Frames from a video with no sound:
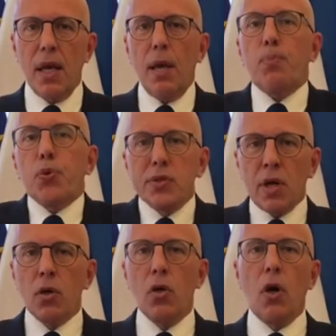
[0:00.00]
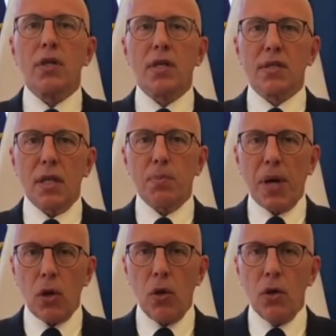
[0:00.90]
et plus encore dans cette
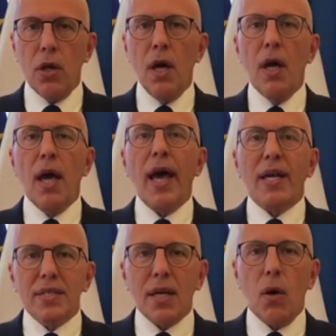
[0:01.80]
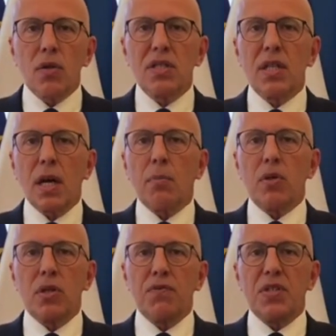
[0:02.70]
période
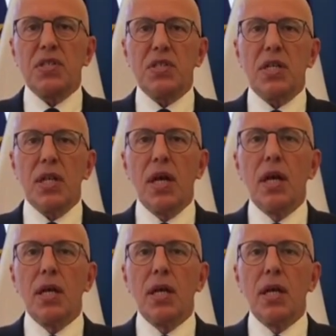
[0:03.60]
extraordinairement difficile